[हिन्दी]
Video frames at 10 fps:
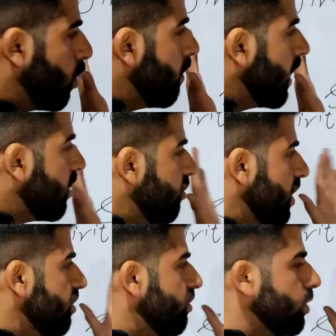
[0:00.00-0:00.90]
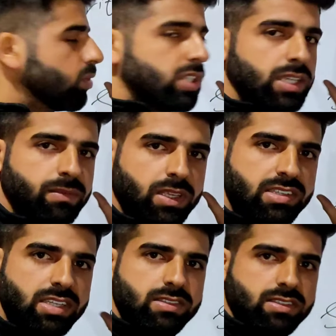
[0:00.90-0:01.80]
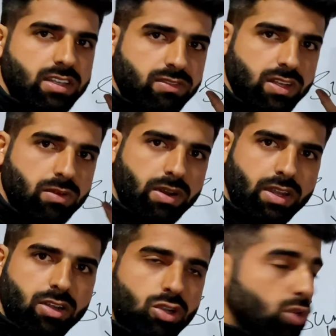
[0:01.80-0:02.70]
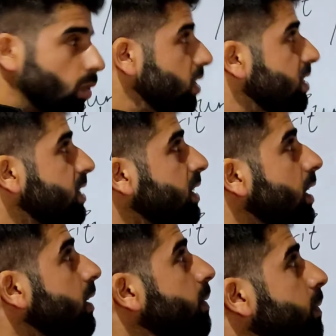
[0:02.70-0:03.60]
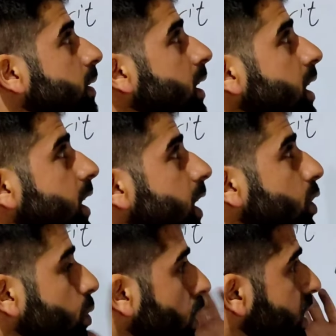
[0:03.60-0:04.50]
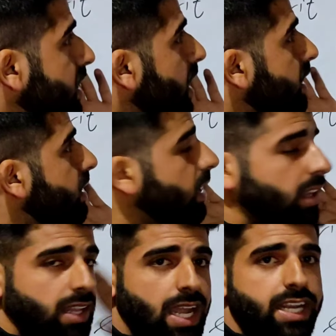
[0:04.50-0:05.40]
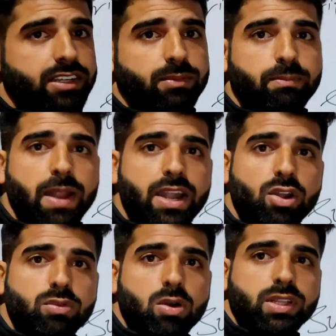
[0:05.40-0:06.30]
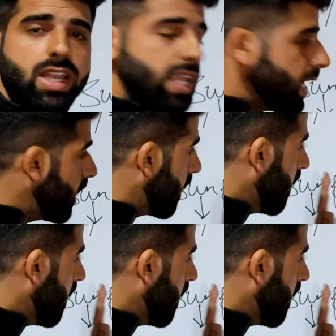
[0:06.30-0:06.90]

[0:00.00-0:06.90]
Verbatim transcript: मोमेंट चेंज की होती है किसने सनफ्लावर ने टुवर्ड्स द सन ये टुवर्ड्स द लाइट बैंड हुआ होता है लेकिन